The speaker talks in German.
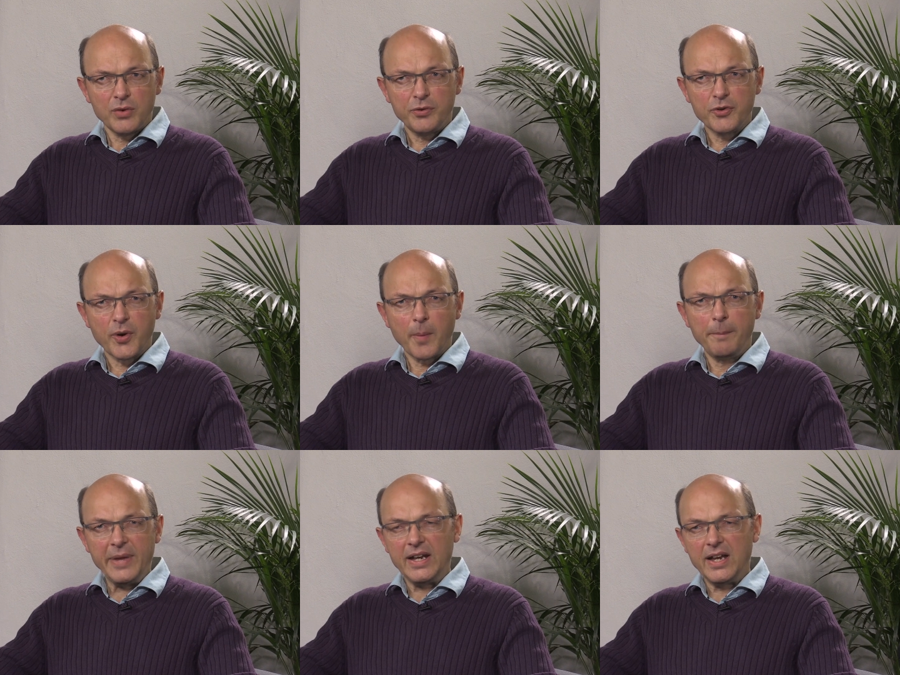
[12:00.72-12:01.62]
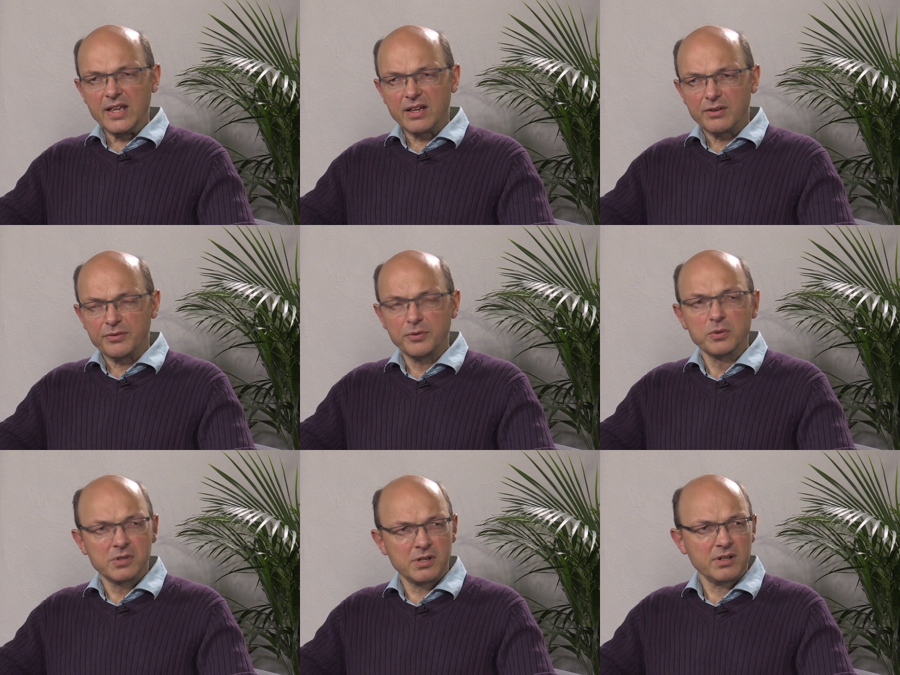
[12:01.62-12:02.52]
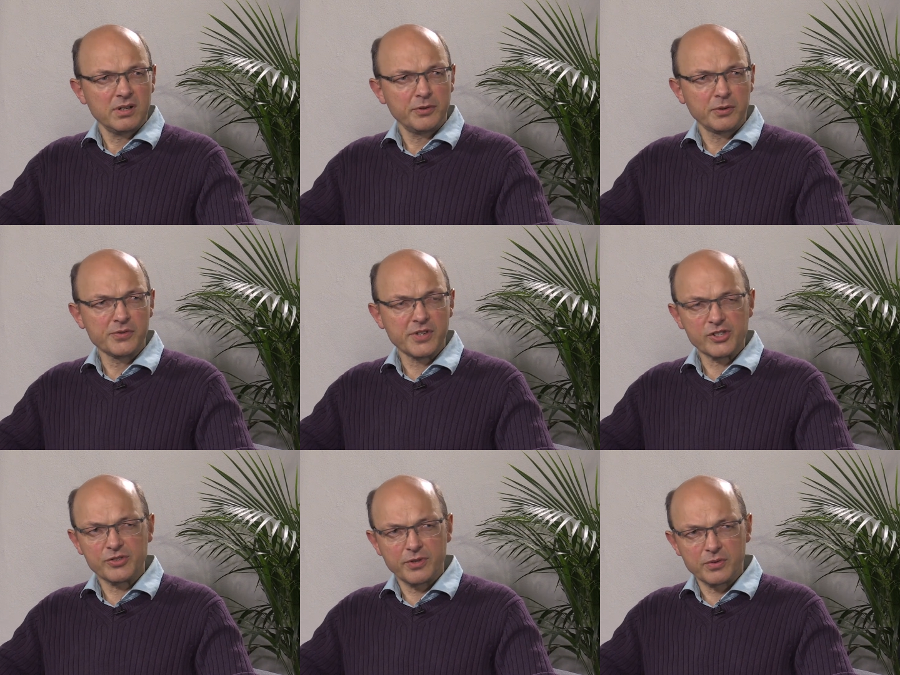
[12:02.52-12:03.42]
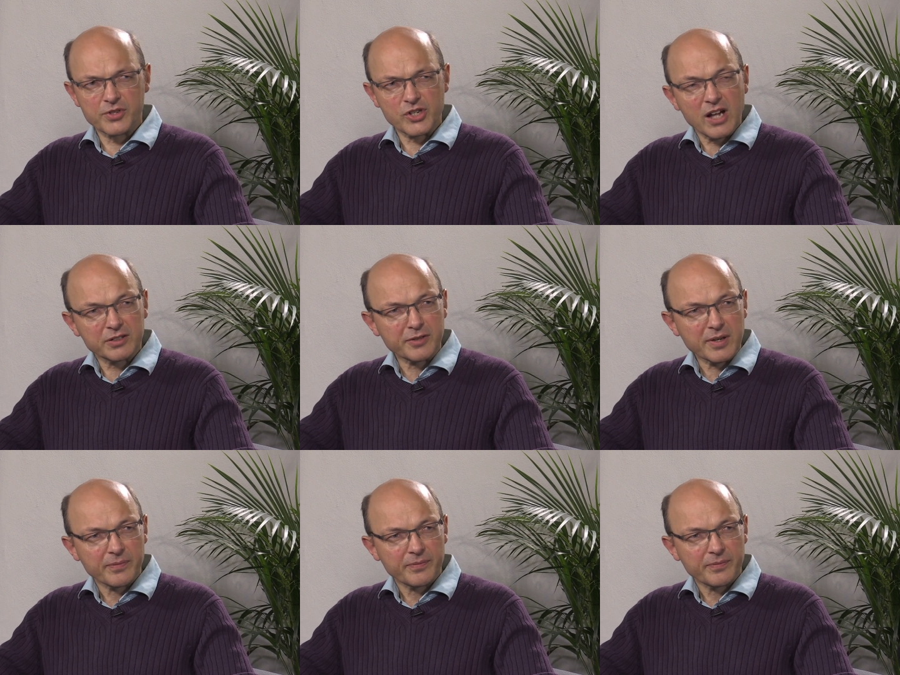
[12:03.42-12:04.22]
für billig Futter für, unsere, für unser Schlachtvieh.